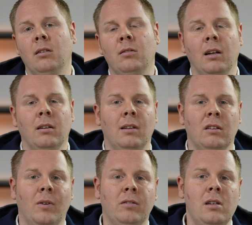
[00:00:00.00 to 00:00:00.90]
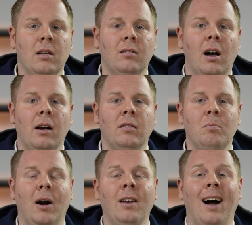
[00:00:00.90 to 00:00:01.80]
Das heißt, alles das, was ich hier sage,
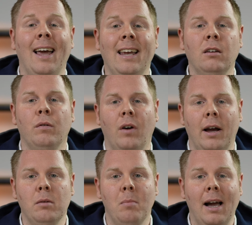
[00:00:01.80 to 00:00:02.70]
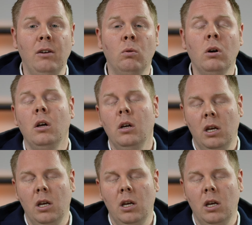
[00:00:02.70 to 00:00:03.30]
ist mein meine eigene freie Meinung.